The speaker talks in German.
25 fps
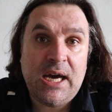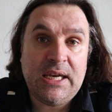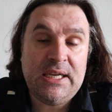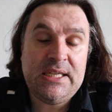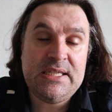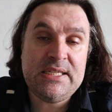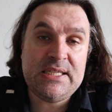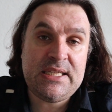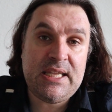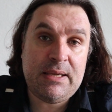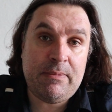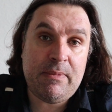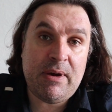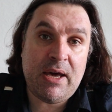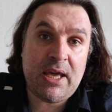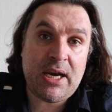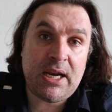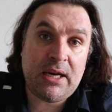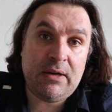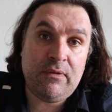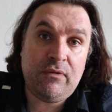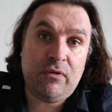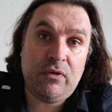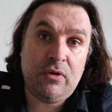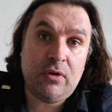an dieses Thema
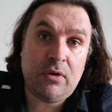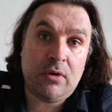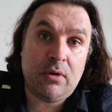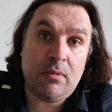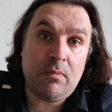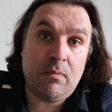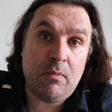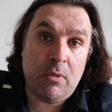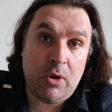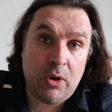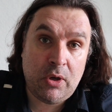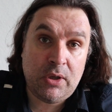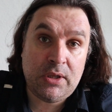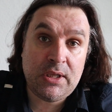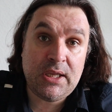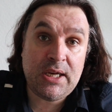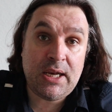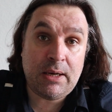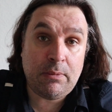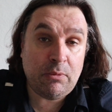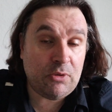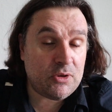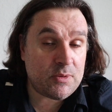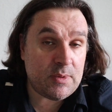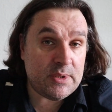heranführen möchte,
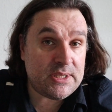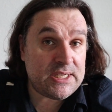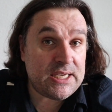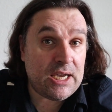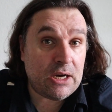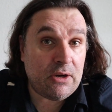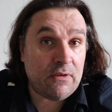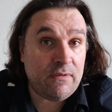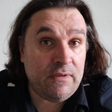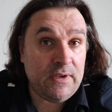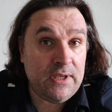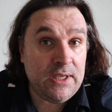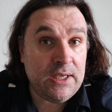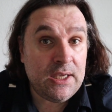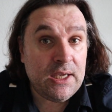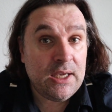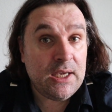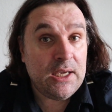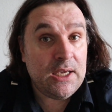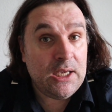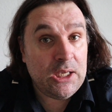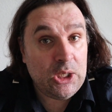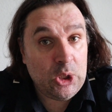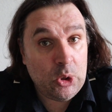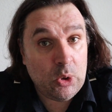dann muss man sie auch wie
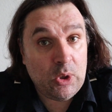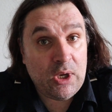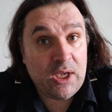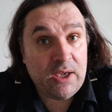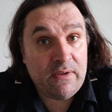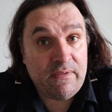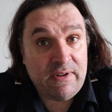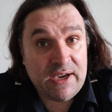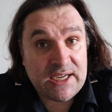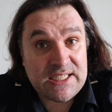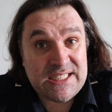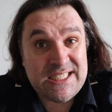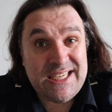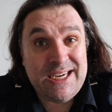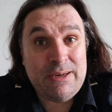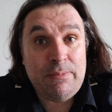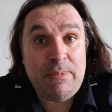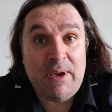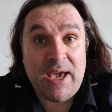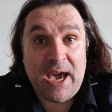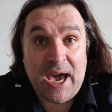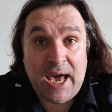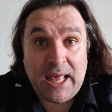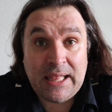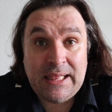junge Erwachsene
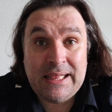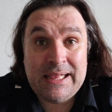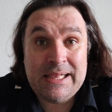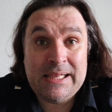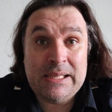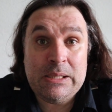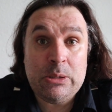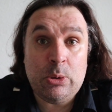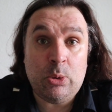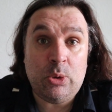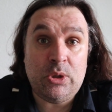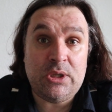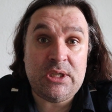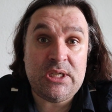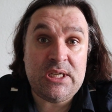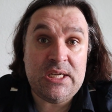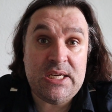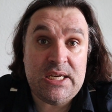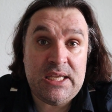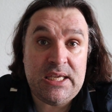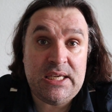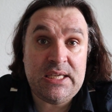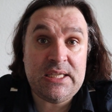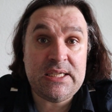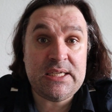behandeln und
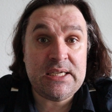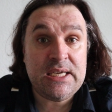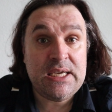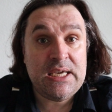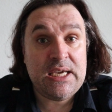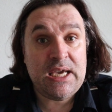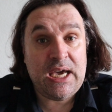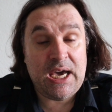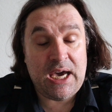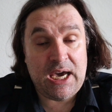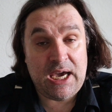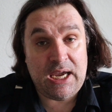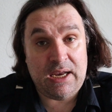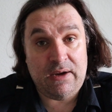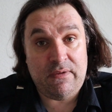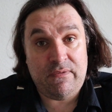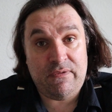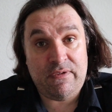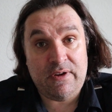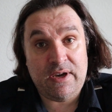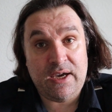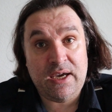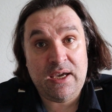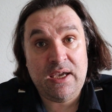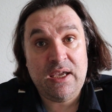nicht
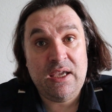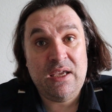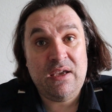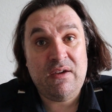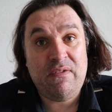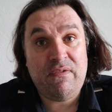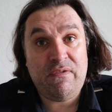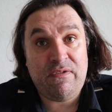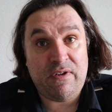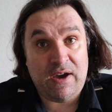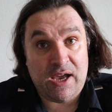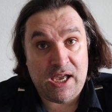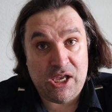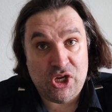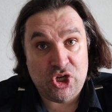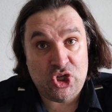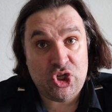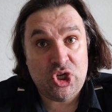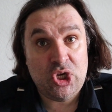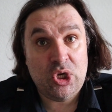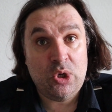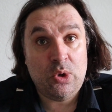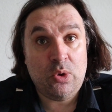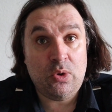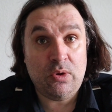einfach
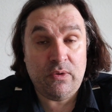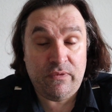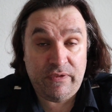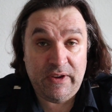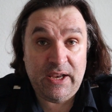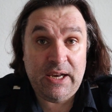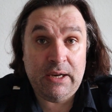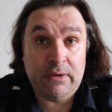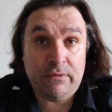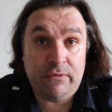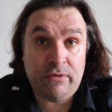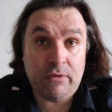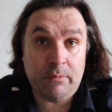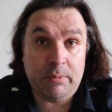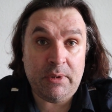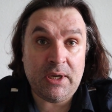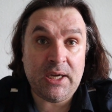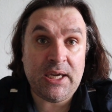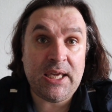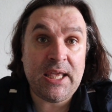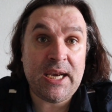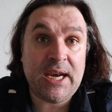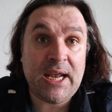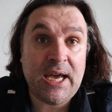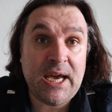falsch und
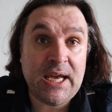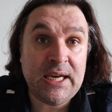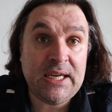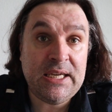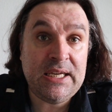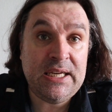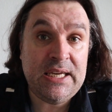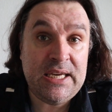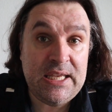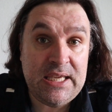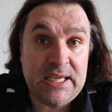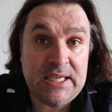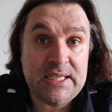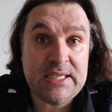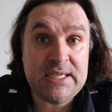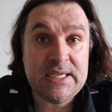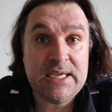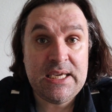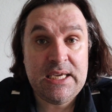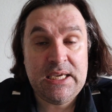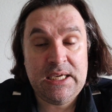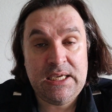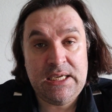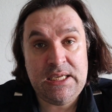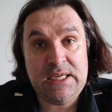fehlinformieren, gerade nicht
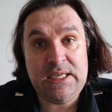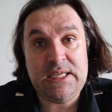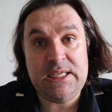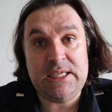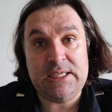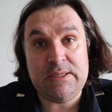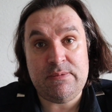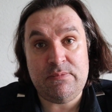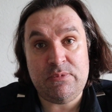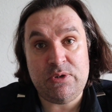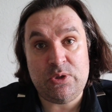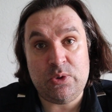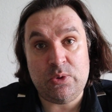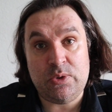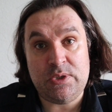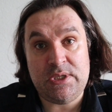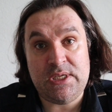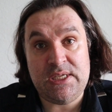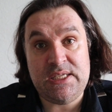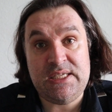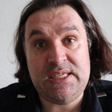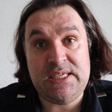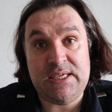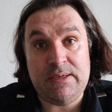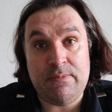in diesem so
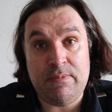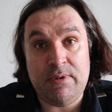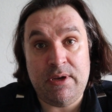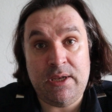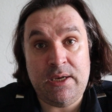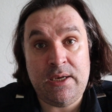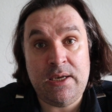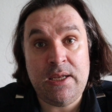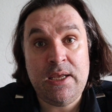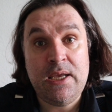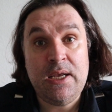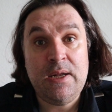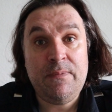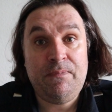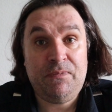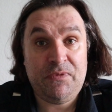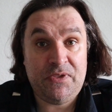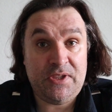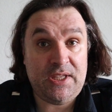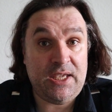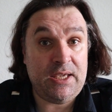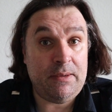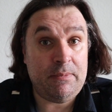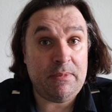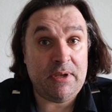sensiblen
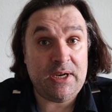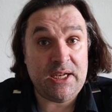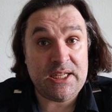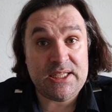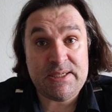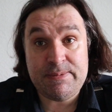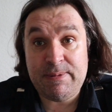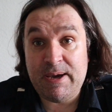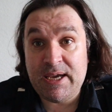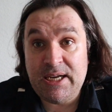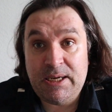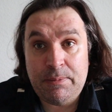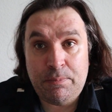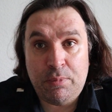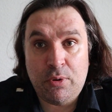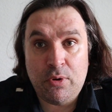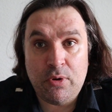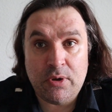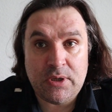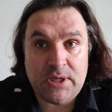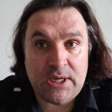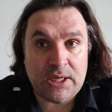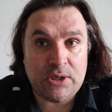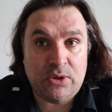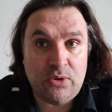Thema. Der zweite
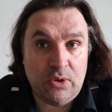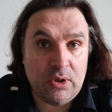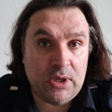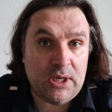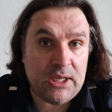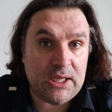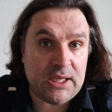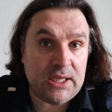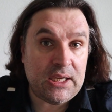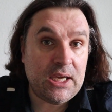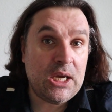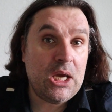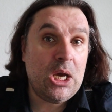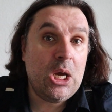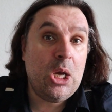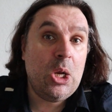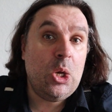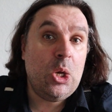Punkt natürlich,